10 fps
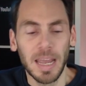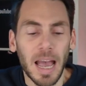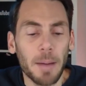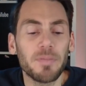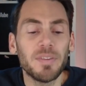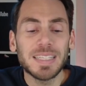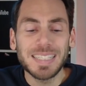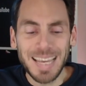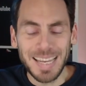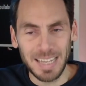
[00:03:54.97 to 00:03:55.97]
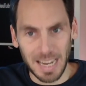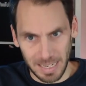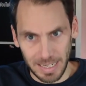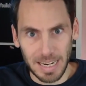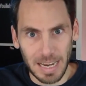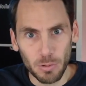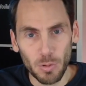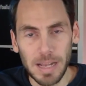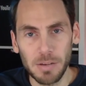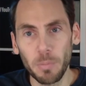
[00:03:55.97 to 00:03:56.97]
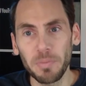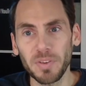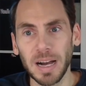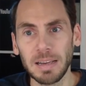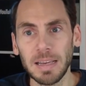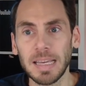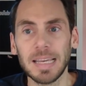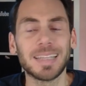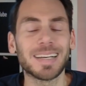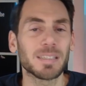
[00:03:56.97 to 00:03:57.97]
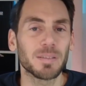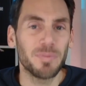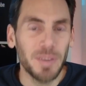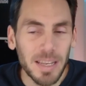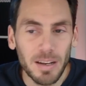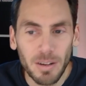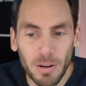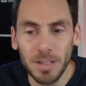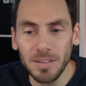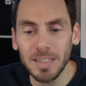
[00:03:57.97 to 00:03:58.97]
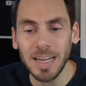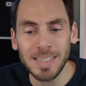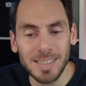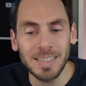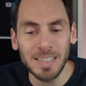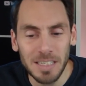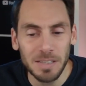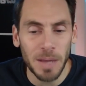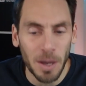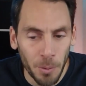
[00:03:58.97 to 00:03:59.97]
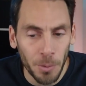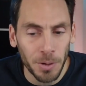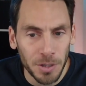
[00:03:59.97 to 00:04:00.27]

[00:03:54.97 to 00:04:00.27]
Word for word: Aber wir sehen ja an den aktuellen Umfragen, dass viele Leute das nicht mehr hören